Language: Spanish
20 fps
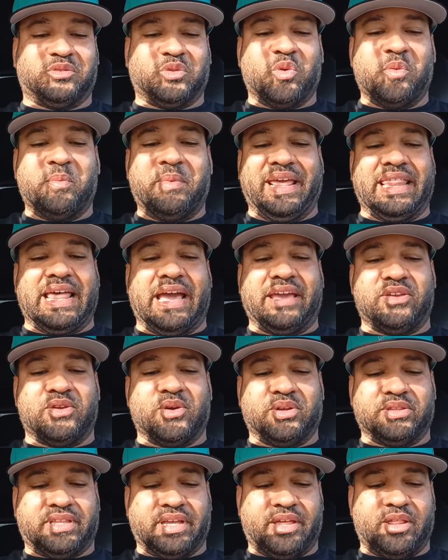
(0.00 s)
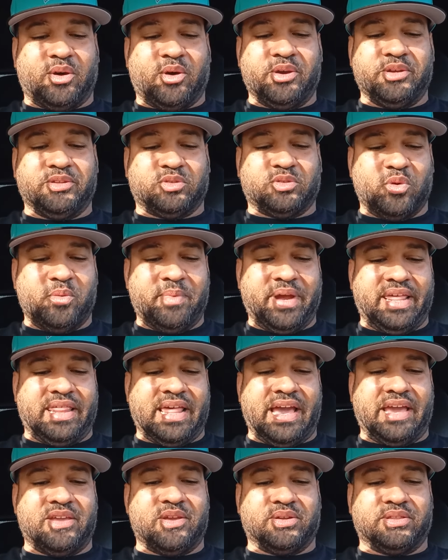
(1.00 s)
Tú me das y yo te doy, tú me
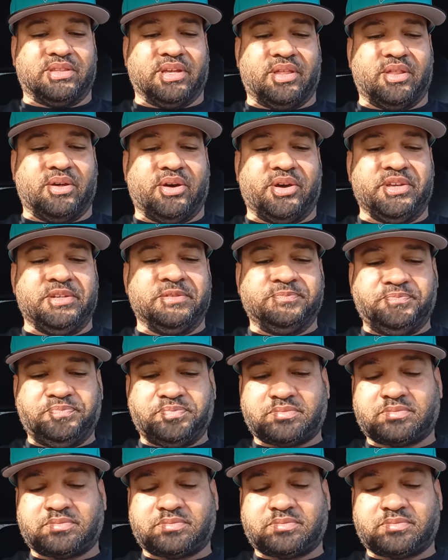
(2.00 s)
das y yo te doy